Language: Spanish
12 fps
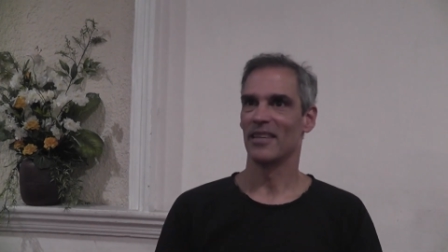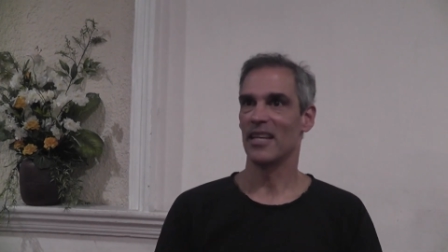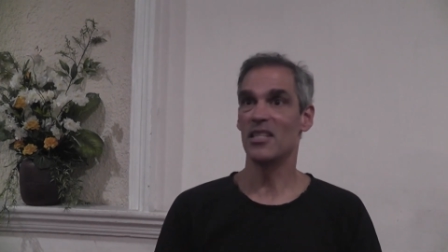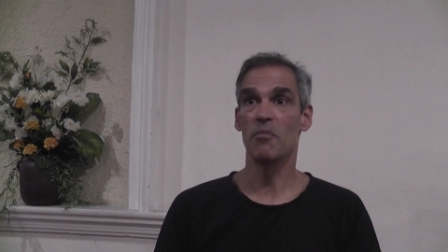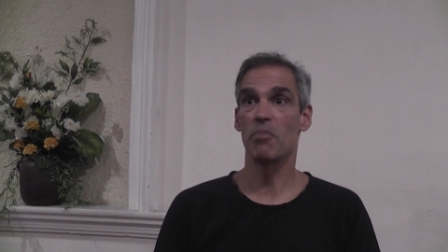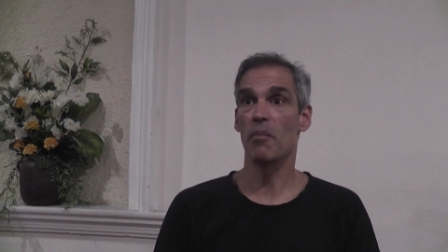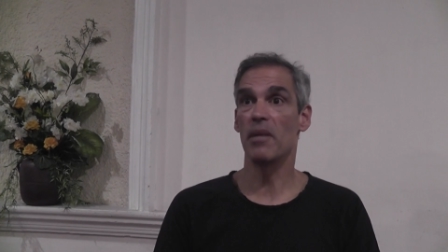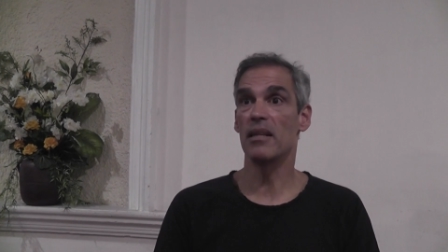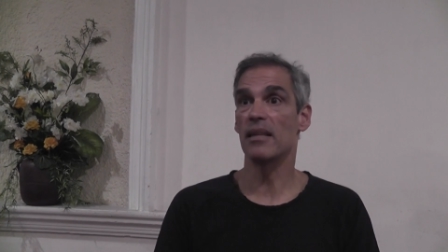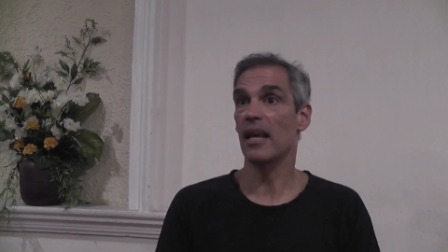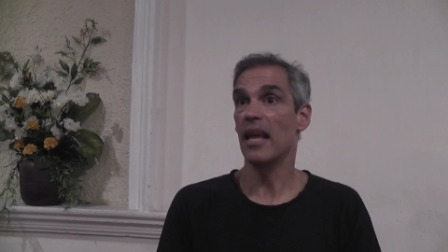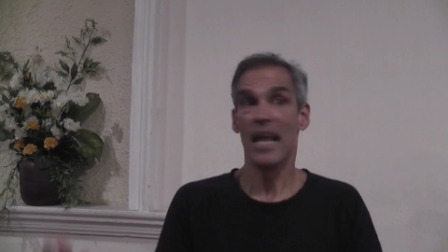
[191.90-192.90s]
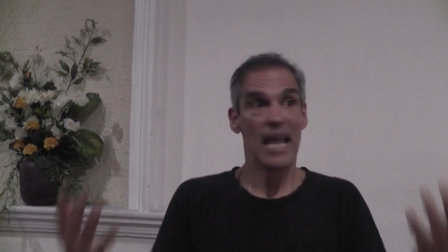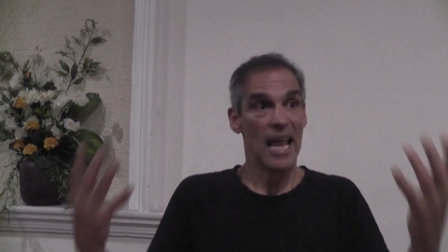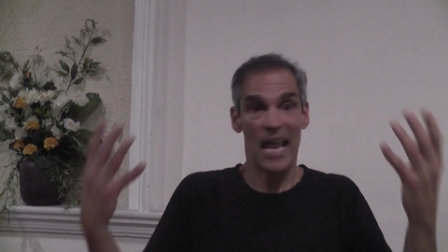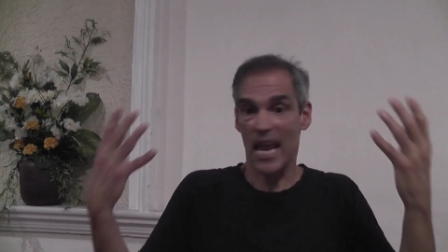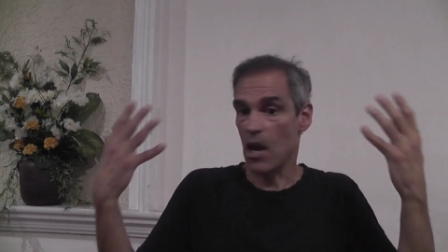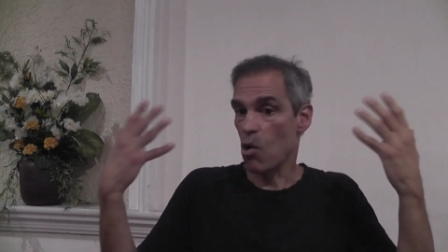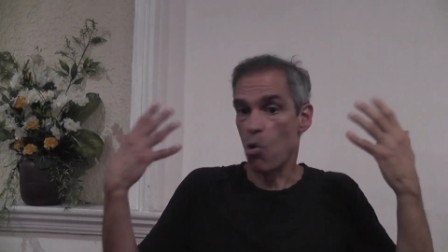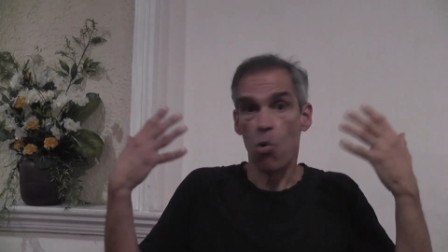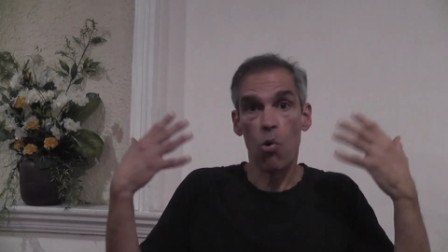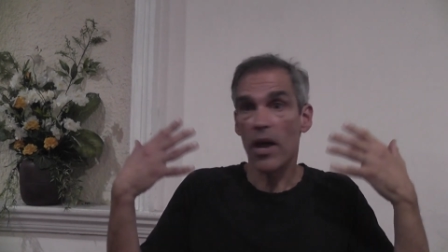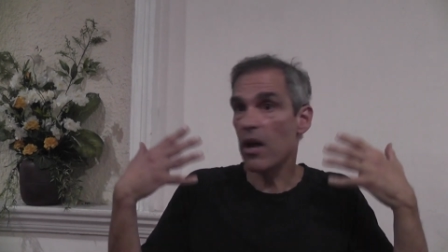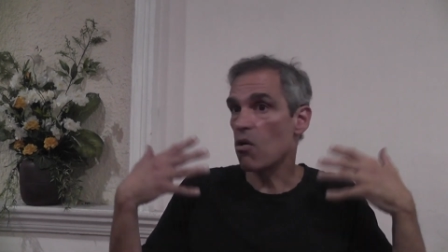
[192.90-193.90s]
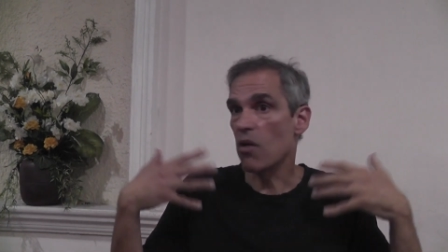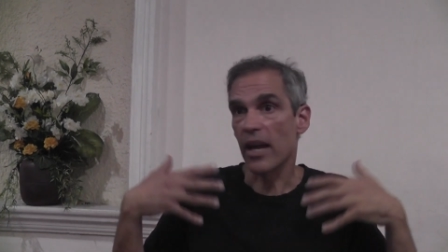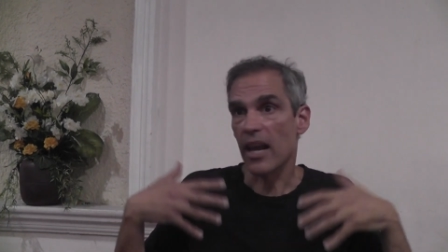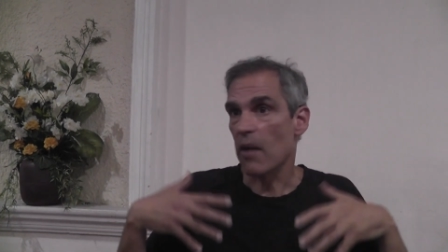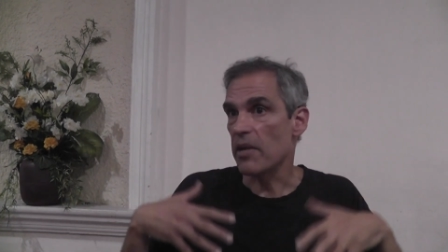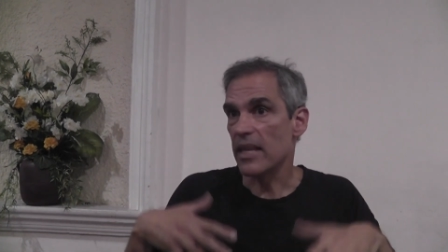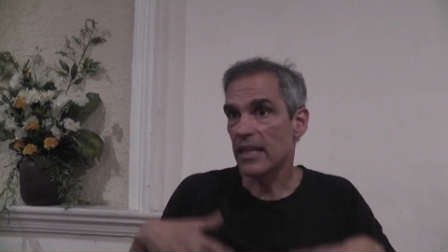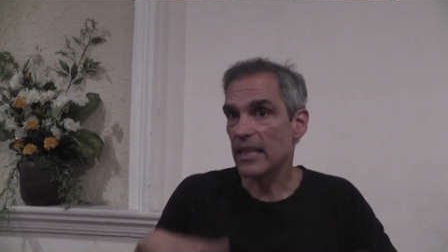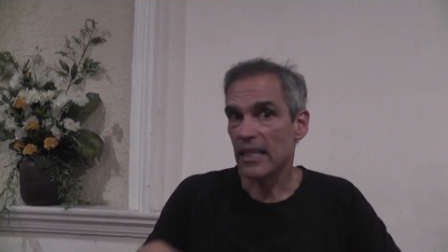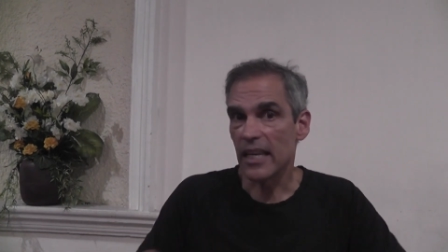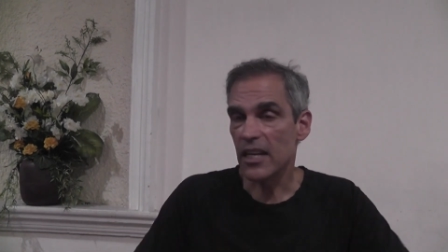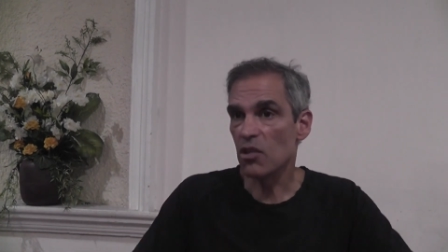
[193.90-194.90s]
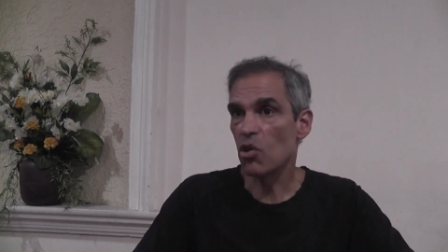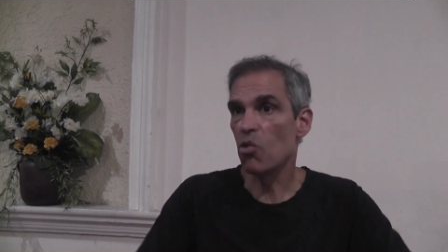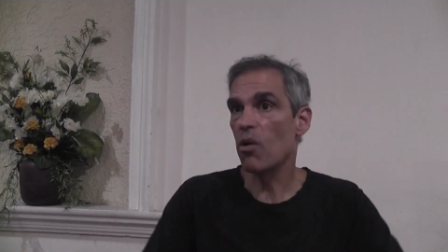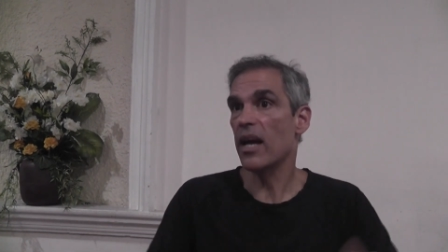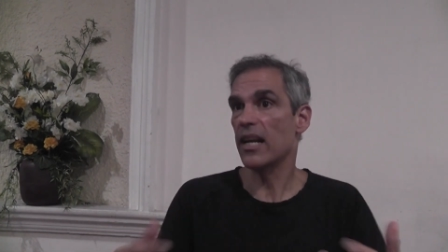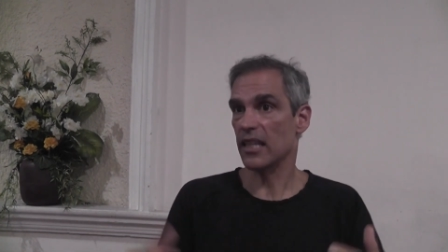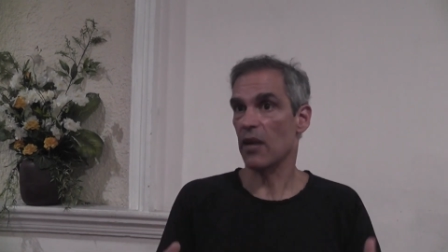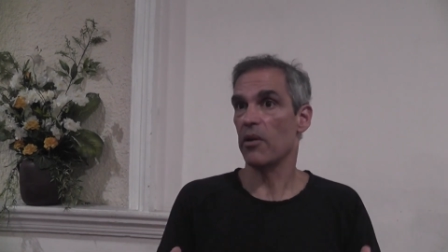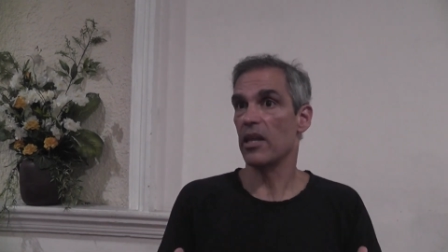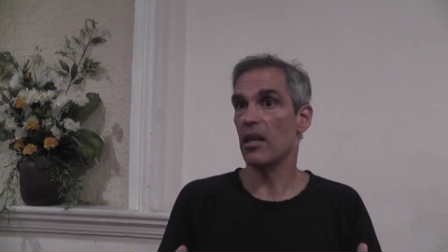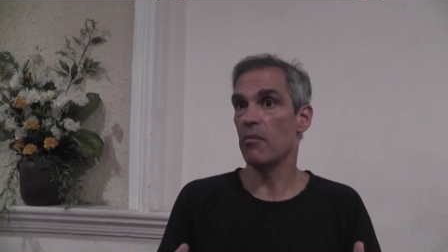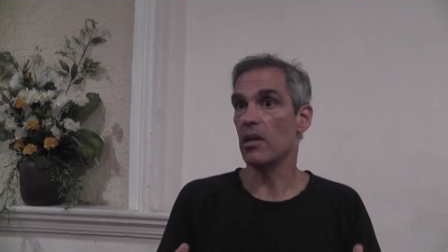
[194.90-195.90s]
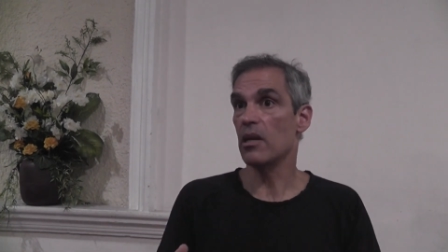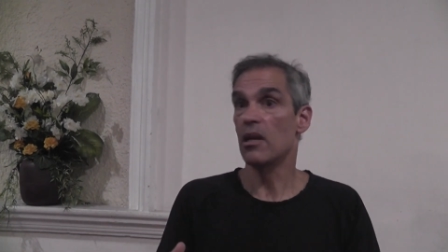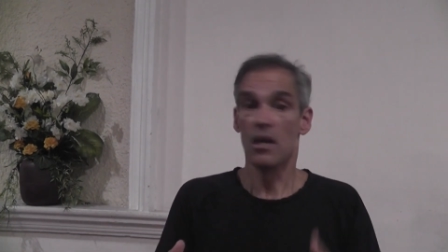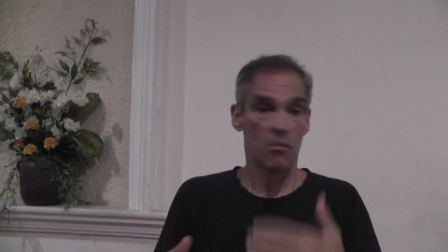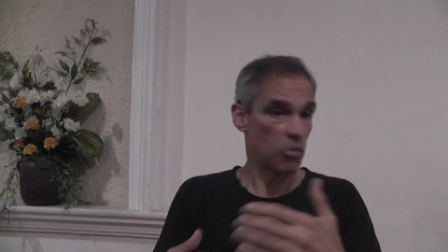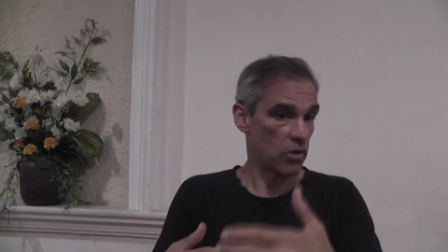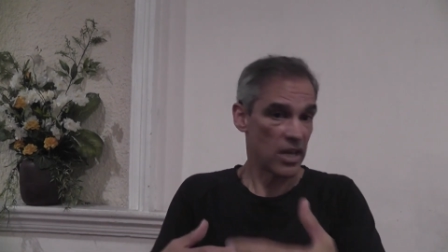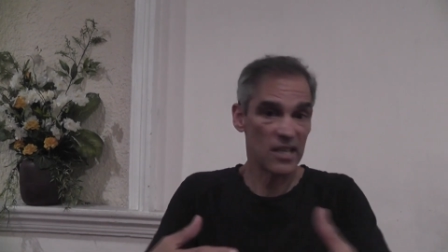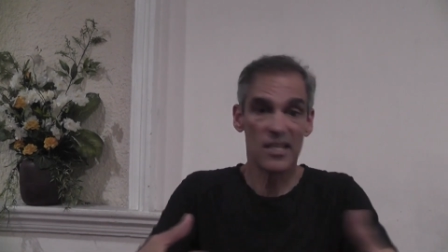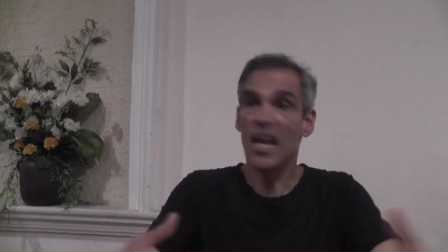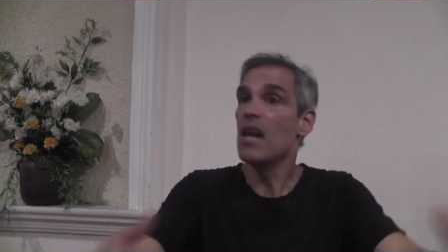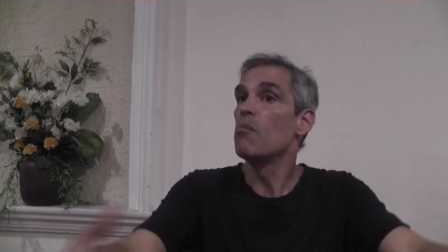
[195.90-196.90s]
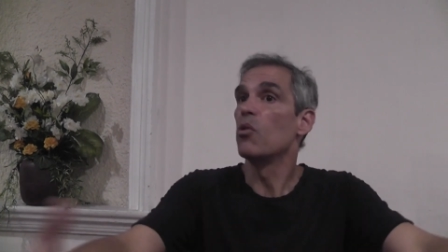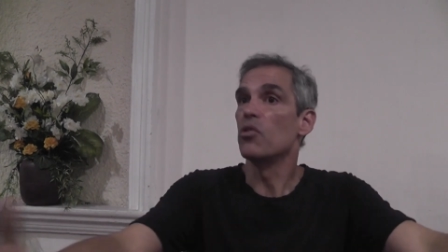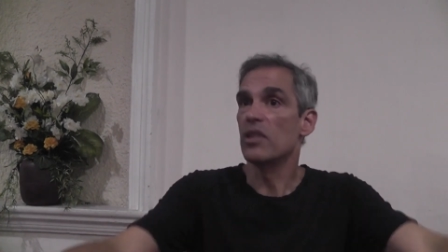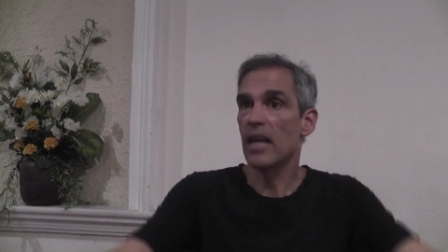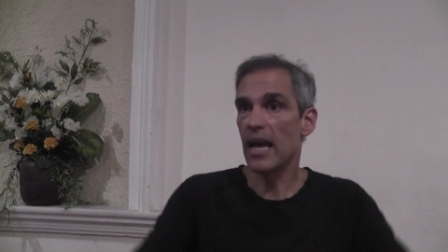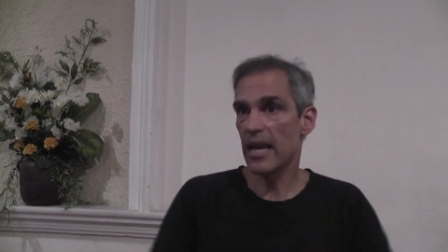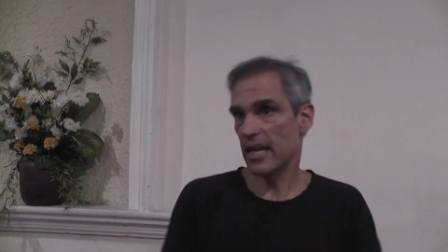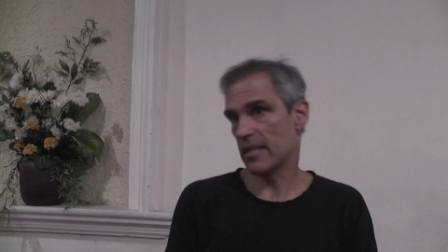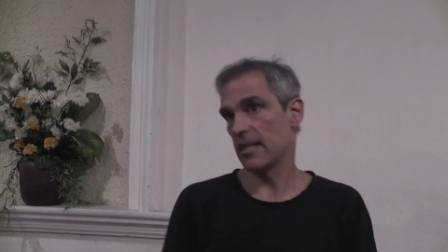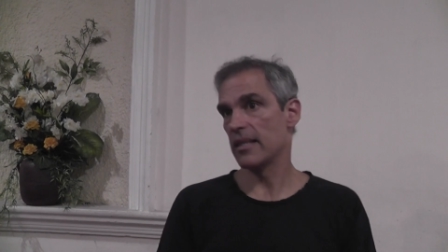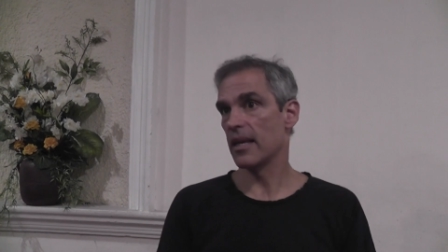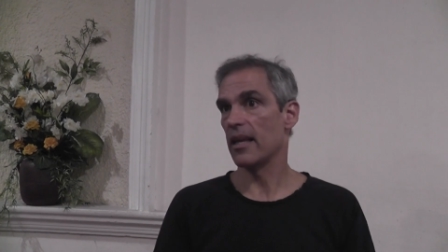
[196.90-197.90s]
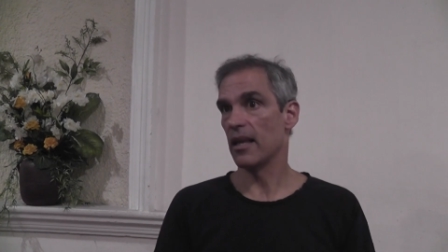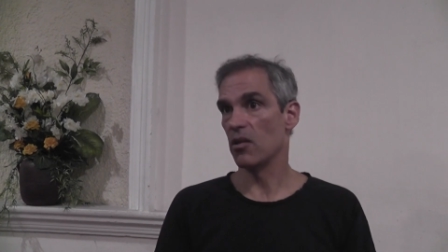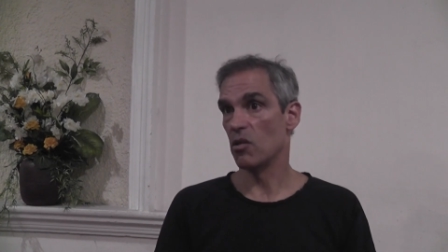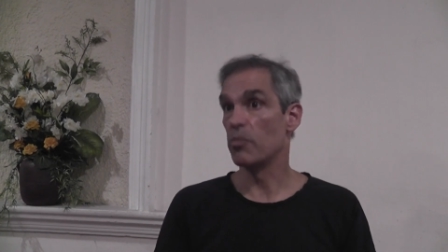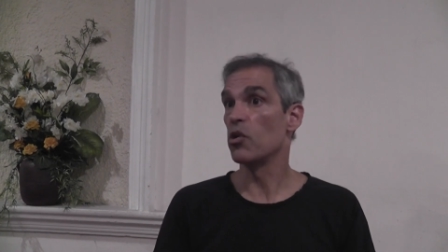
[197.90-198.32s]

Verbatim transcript: Es simplemente el juego que la vida está teniendo lugar a través de mí, porque ese es el montaje que se está dando.